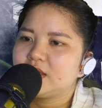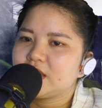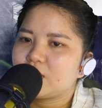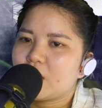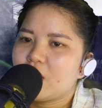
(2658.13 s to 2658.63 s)

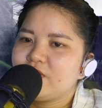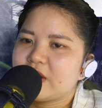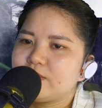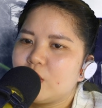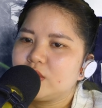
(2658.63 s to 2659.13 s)
Sau đó
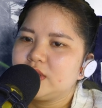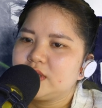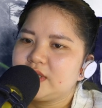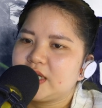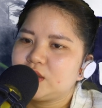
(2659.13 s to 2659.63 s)
phản bội,
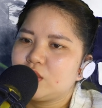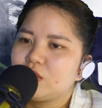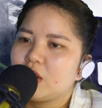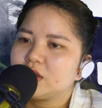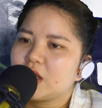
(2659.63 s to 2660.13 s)
chạy
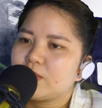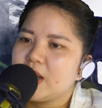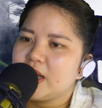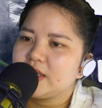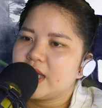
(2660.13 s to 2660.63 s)
trốn khỏi
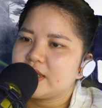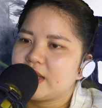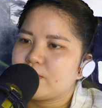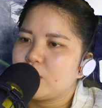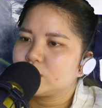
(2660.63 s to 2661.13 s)
tộc, gia
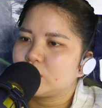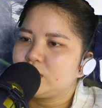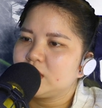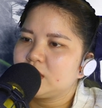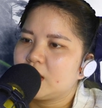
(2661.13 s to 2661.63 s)
nhập một tổ
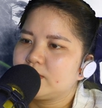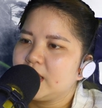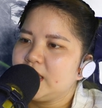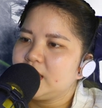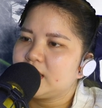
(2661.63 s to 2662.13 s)
chức thần
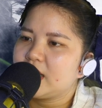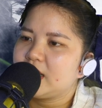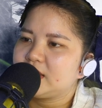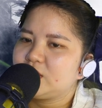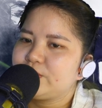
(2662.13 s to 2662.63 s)
bí
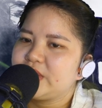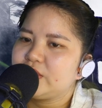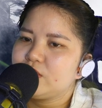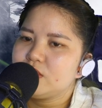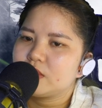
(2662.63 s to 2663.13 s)
tên là Trúc
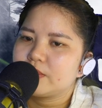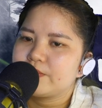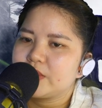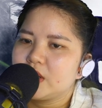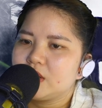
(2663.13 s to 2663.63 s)
Chiếu.
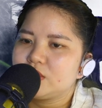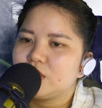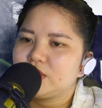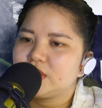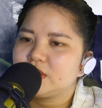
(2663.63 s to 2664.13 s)

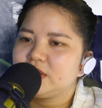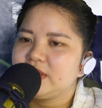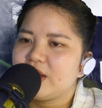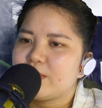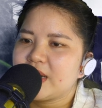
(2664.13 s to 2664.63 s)
Đội
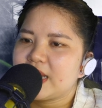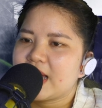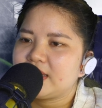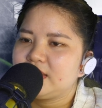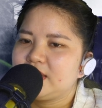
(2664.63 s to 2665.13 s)
trưởng nheo mắt
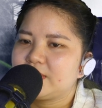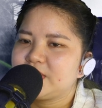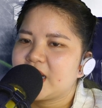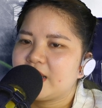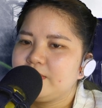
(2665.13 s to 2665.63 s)
lại,
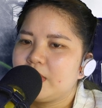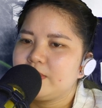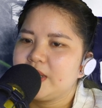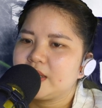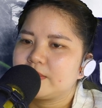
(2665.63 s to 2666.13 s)
chậm rãi
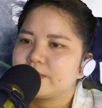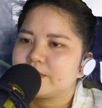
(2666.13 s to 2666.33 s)
mở miệng.